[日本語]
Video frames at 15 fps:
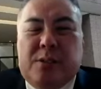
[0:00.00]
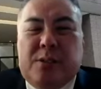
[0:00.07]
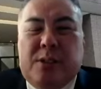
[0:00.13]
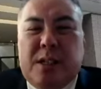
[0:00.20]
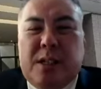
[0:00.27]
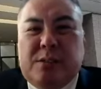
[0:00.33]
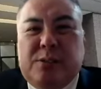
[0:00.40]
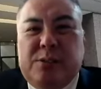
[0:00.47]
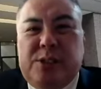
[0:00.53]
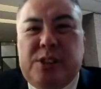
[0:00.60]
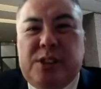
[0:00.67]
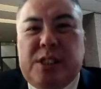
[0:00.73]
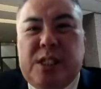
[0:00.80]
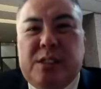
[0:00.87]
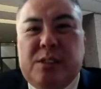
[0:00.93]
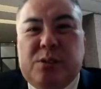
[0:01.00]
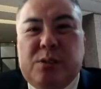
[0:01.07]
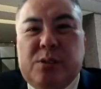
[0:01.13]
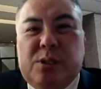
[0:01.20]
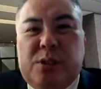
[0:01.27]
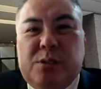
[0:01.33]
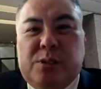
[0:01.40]
これが軍事権
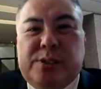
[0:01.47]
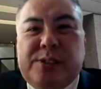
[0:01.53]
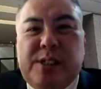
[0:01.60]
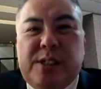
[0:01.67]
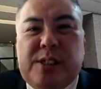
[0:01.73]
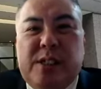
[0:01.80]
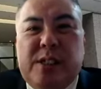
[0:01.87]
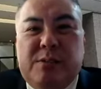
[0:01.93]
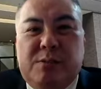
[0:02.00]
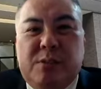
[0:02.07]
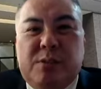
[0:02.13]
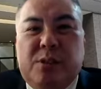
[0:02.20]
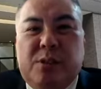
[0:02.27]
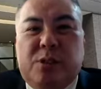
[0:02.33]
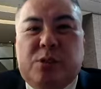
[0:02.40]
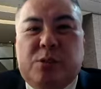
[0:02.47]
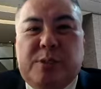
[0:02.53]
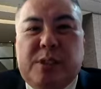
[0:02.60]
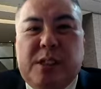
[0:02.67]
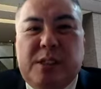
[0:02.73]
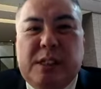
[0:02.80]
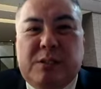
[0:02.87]
と行政権を頼朝
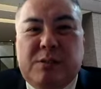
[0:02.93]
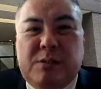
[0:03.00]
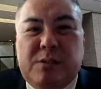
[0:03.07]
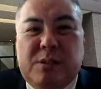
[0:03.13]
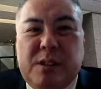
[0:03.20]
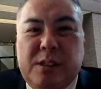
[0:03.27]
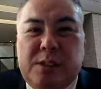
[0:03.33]
があの、う